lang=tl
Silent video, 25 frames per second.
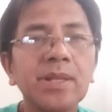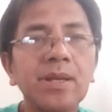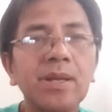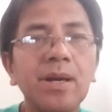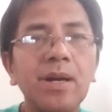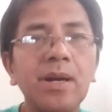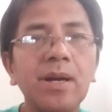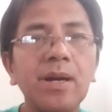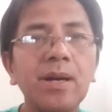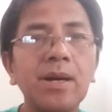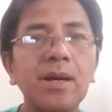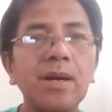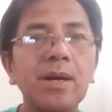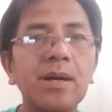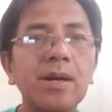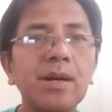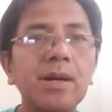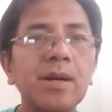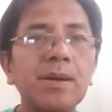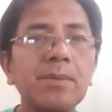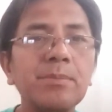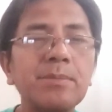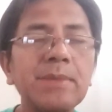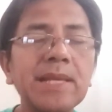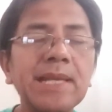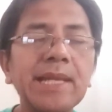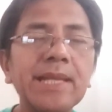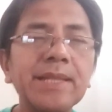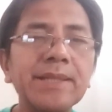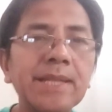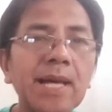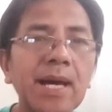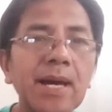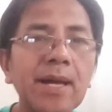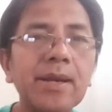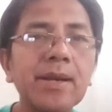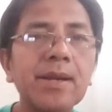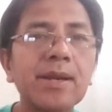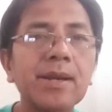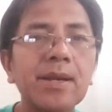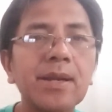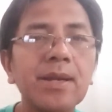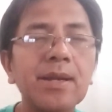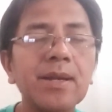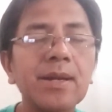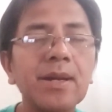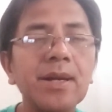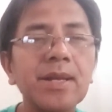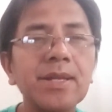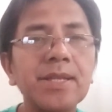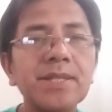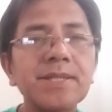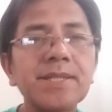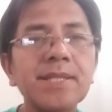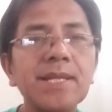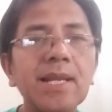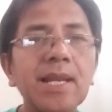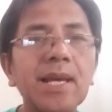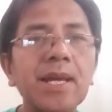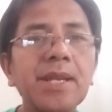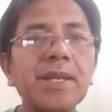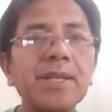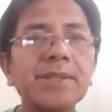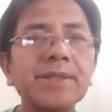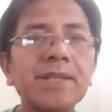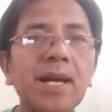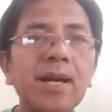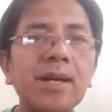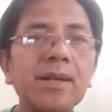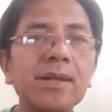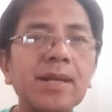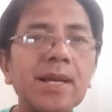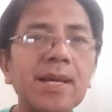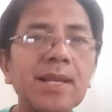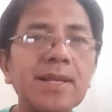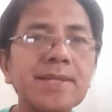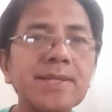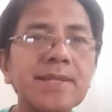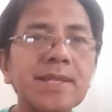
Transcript: uh, militar kaya sila natanggal